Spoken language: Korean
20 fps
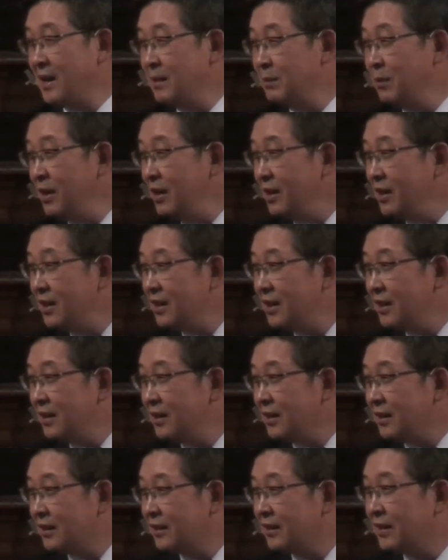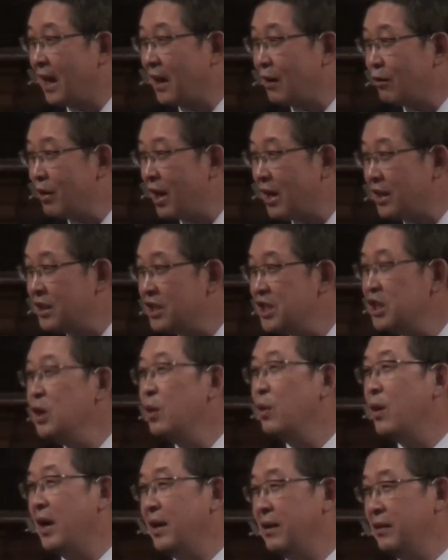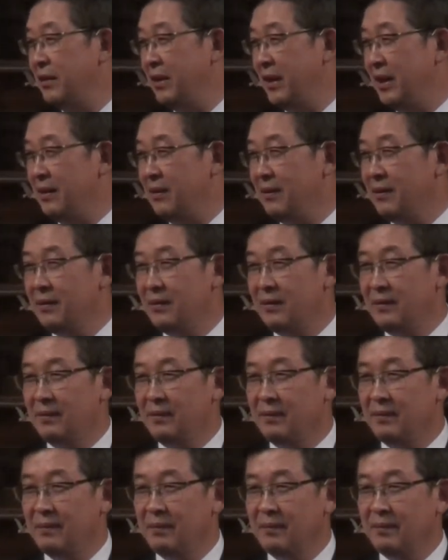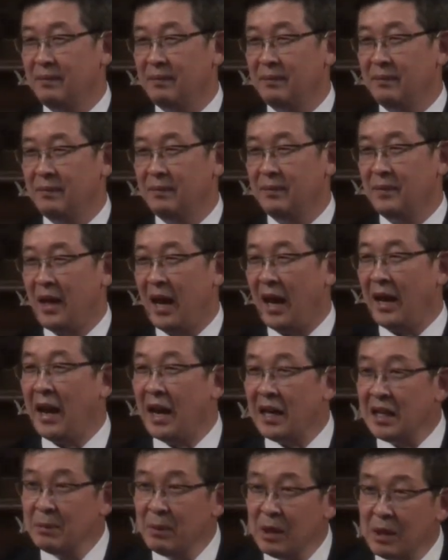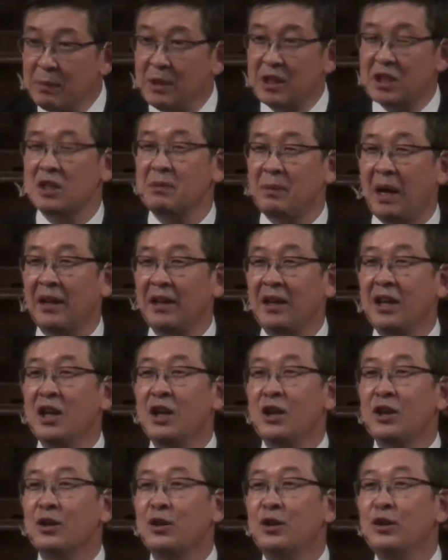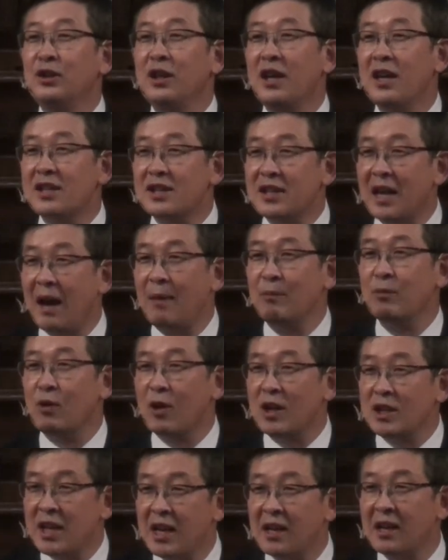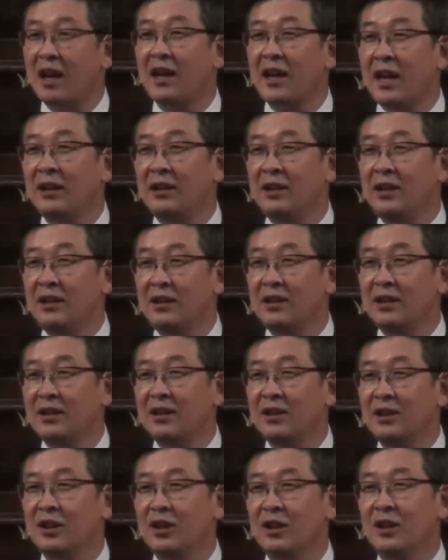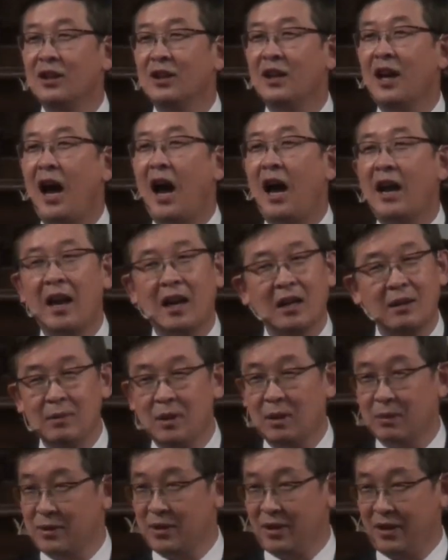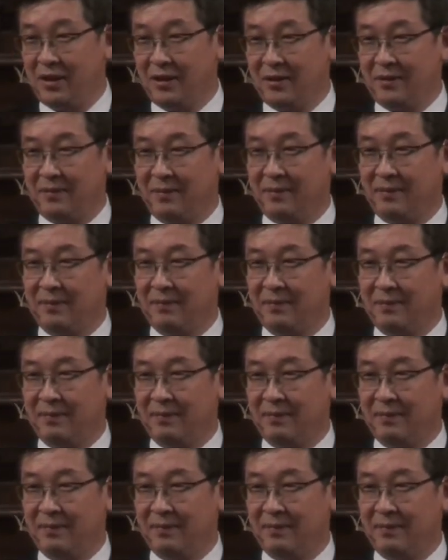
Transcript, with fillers: 하나님을 나를 위하여 이용하는 거예요. 하나님을 믿지만 그들의 삶과 생각에는 하나님이 없어요.